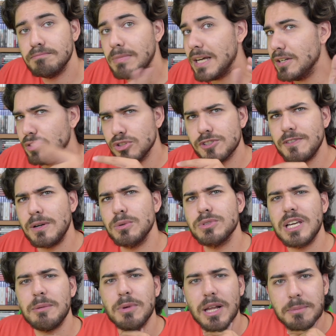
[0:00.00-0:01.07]
Ma non
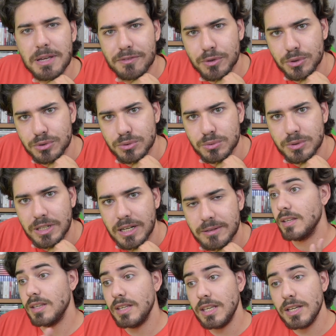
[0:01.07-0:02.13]
svalutiamo la mia
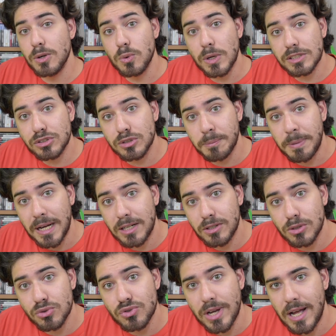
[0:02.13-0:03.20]
fortuna. In questo
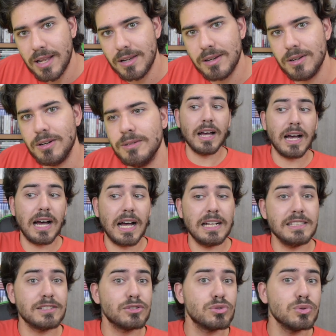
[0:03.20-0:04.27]
pacco giallo,
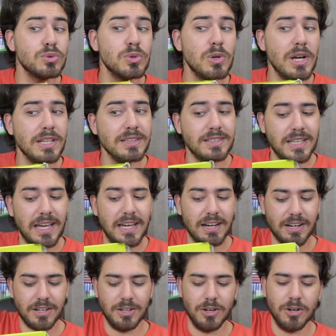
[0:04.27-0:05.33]
al suo
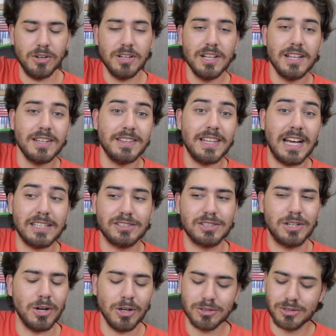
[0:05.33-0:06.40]
interno,
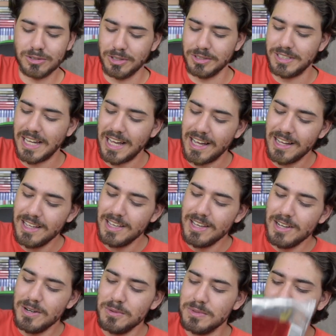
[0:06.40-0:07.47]
nascosto da
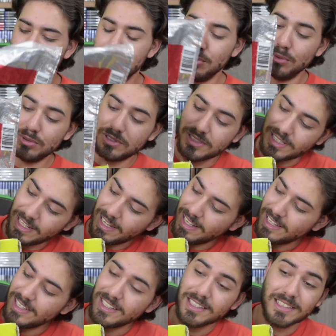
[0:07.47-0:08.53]
una
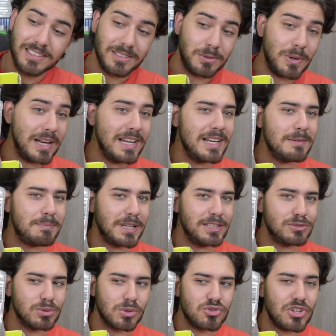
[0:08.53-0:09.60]
busta, quelle per i
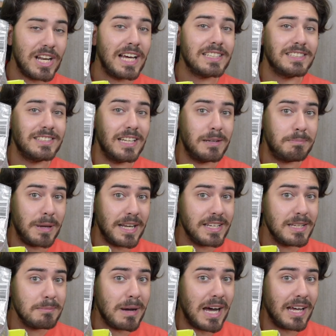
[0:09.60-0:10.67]
surgelati del
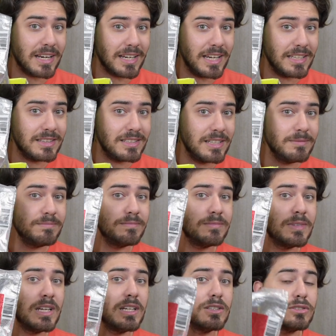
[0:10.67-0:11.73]
Penny Market,
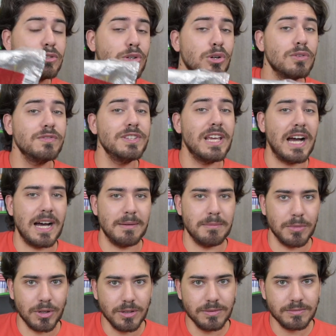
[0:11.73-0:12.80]

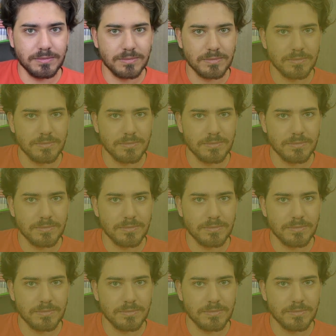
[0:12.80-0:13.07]
troviamo